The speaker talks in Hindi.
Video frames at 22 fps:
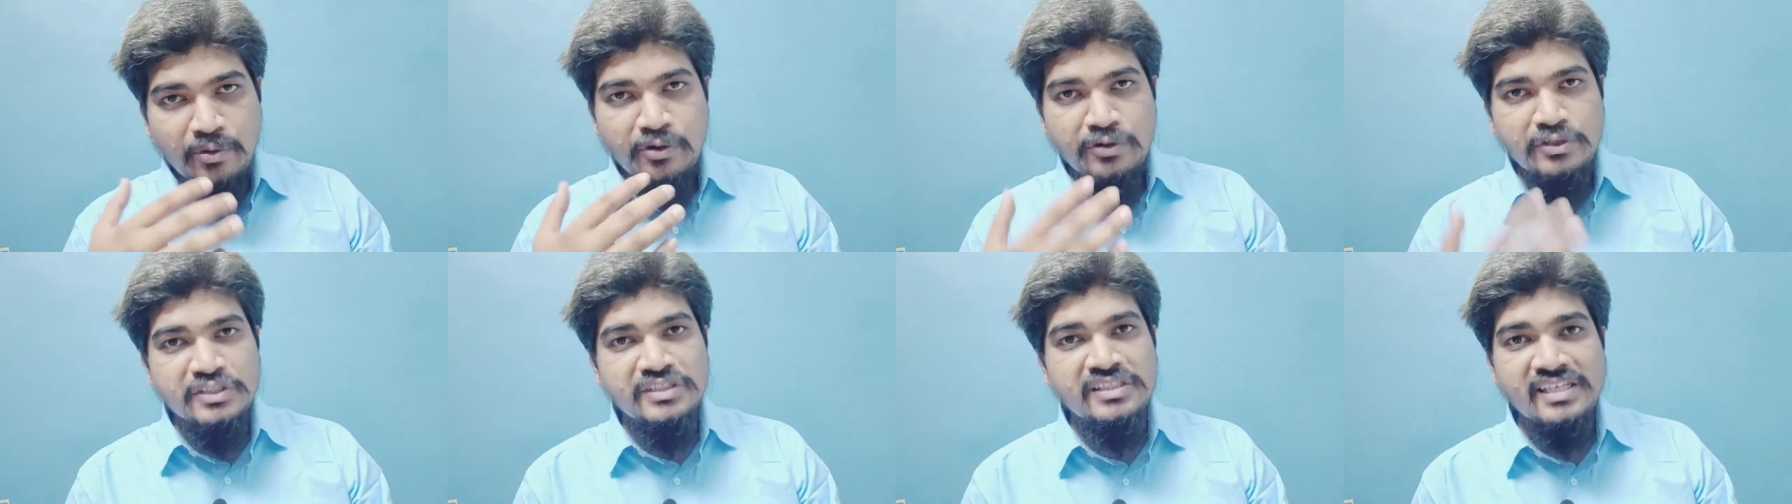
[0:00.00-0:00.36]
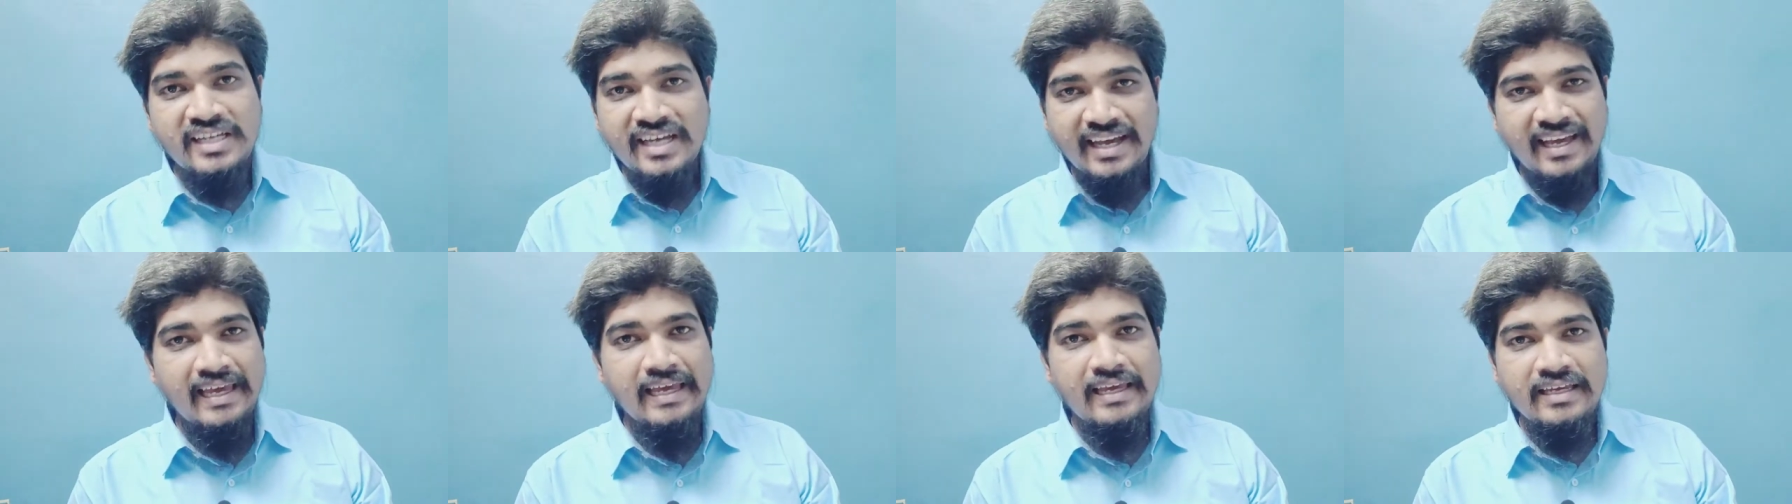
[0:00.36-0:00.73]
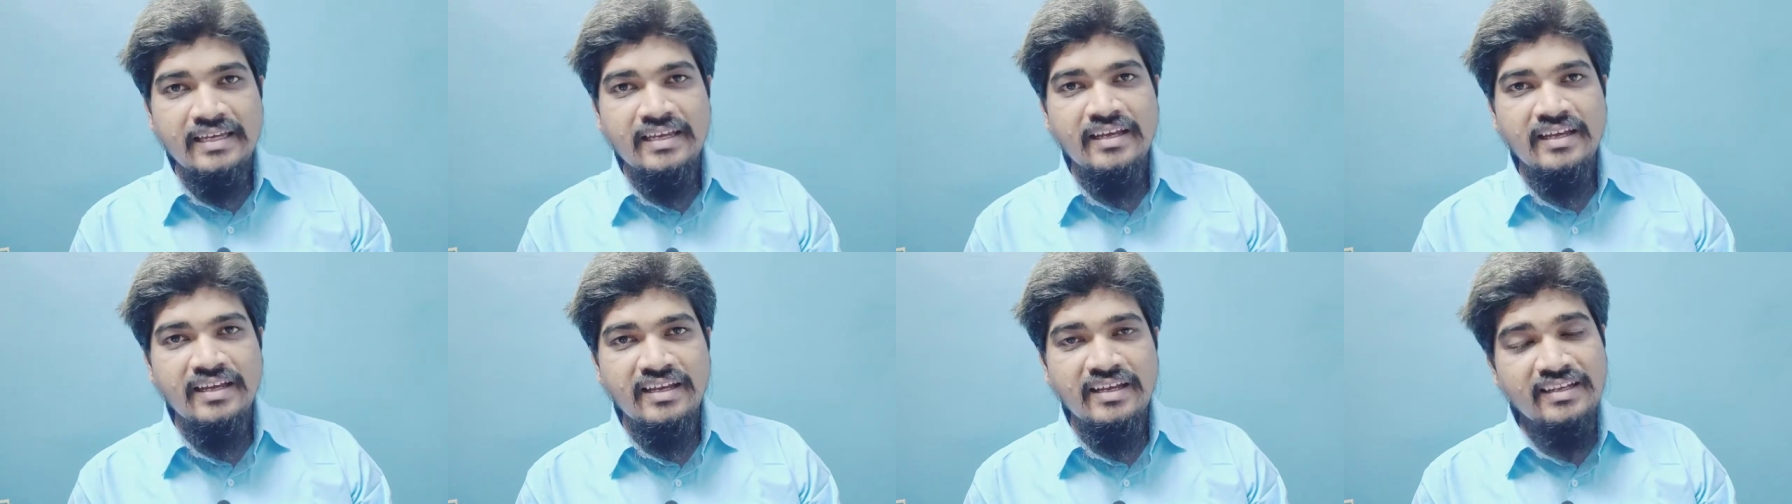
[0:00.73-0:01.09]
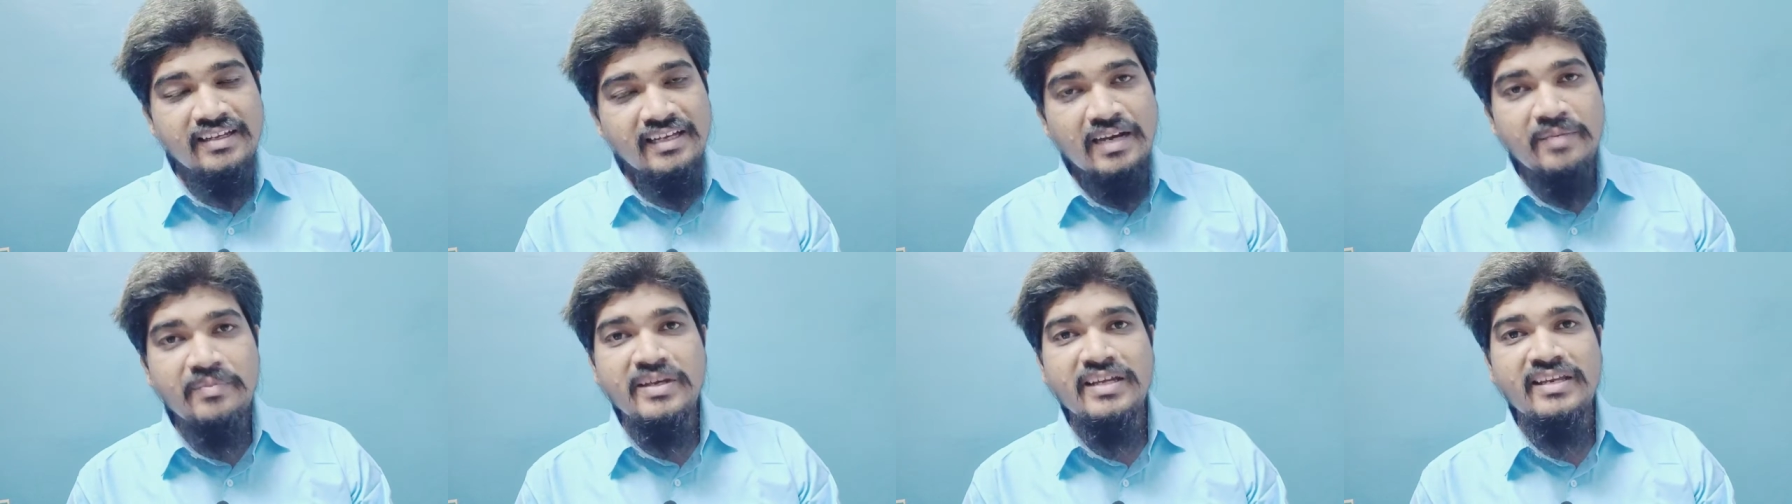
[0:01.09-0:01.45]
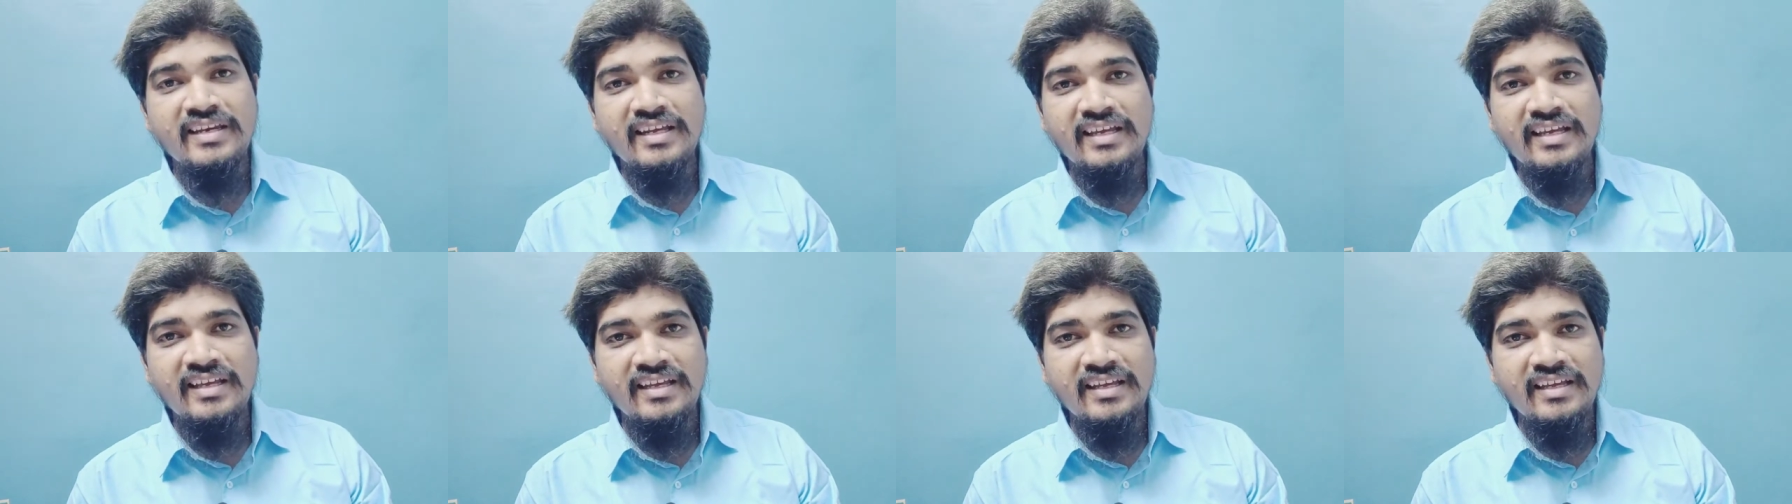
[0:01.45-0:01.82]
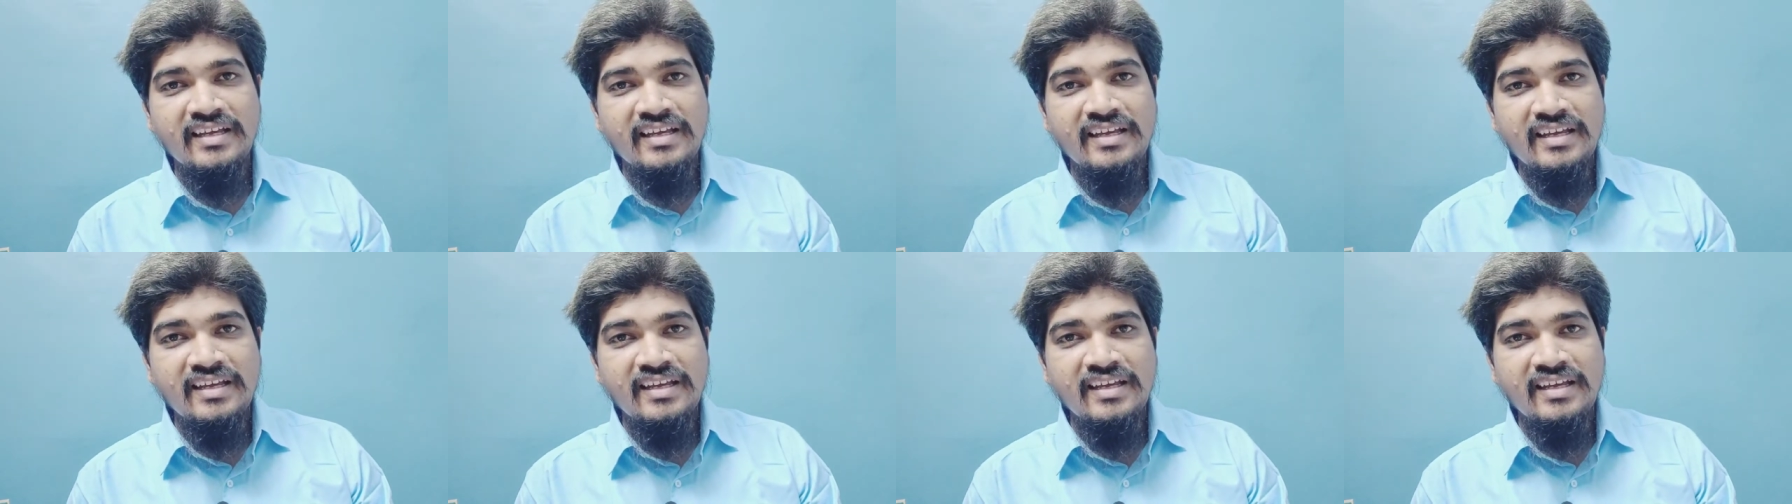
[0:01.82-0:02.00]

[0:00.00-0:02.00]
पहुंचती है या भी नहीं